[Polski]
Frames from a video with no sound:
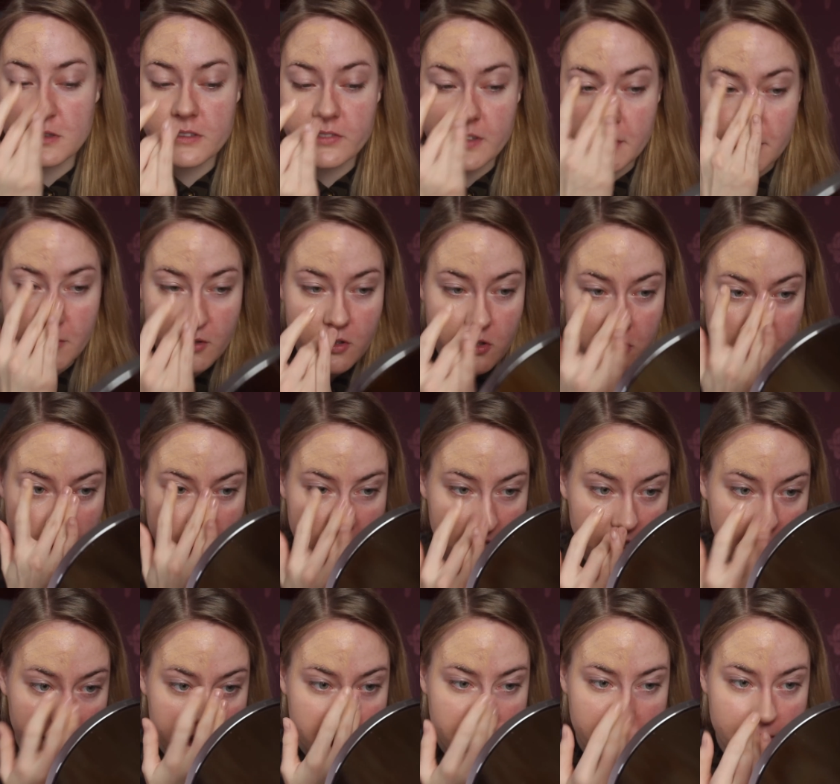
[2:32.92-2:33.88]
wpływem
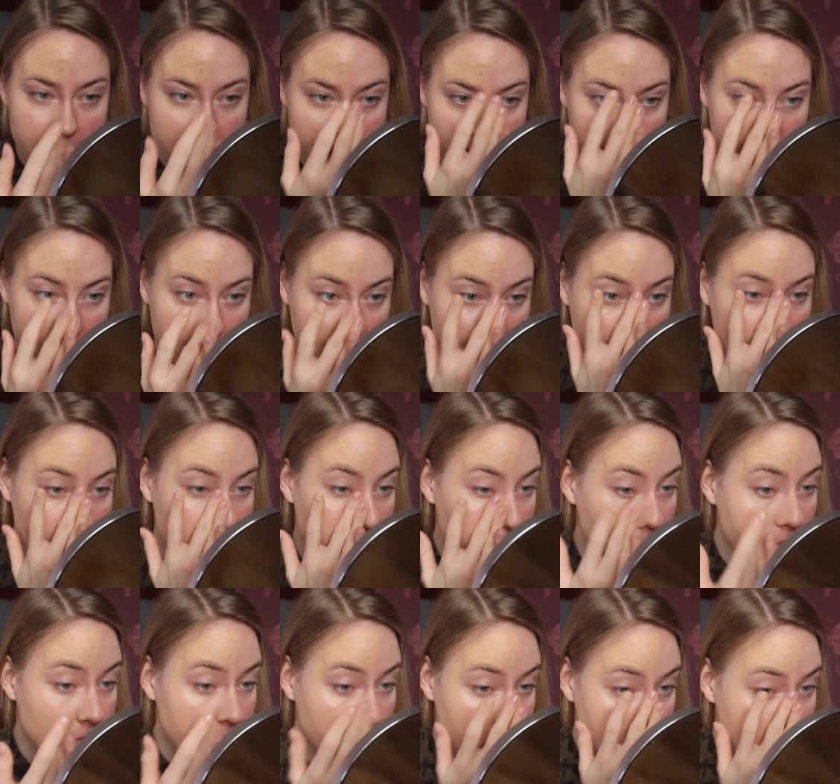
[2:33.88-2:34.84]
rozcierania ten krem
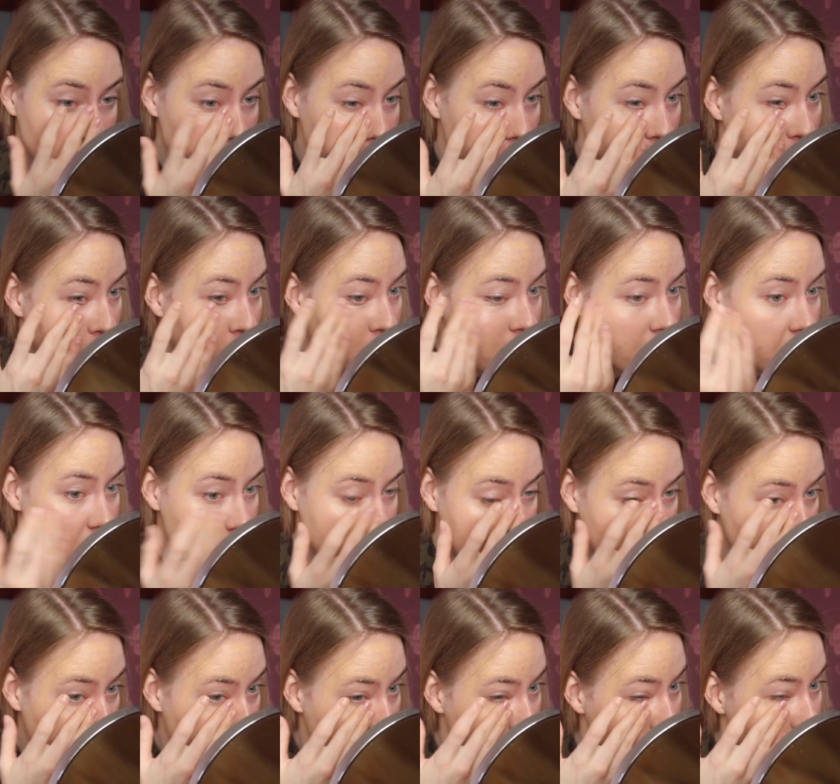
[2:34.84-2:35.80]
jakby troszkę
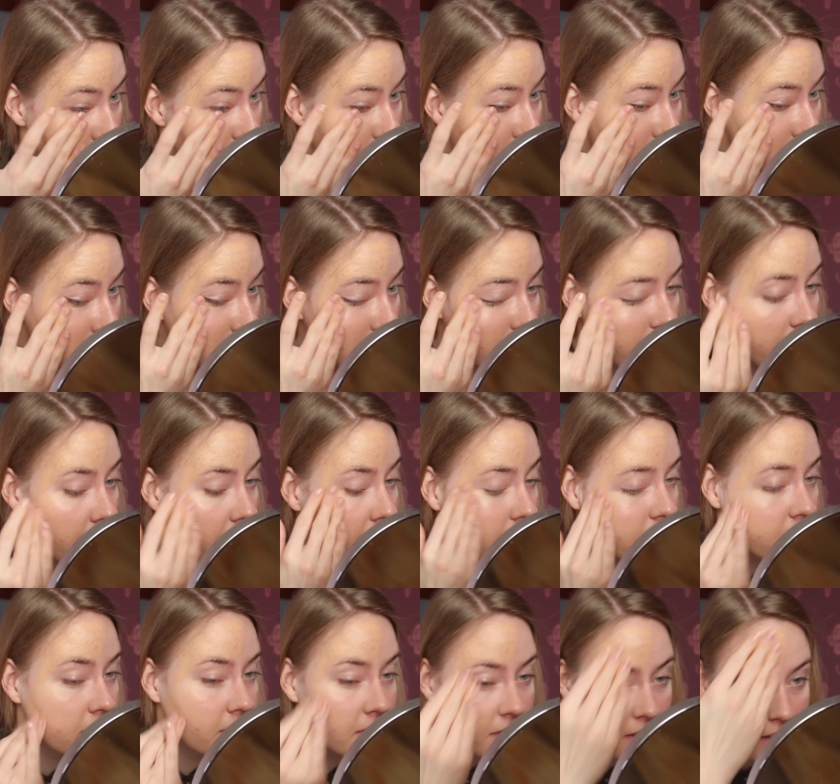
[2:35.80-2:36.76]
bardziej
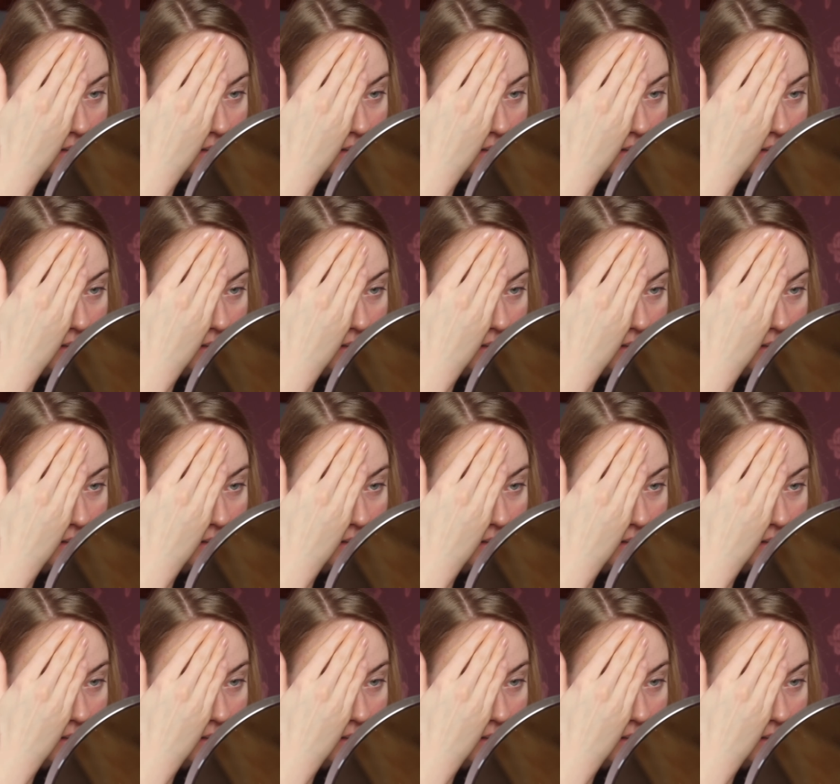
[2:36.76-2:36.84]
gęstnieje.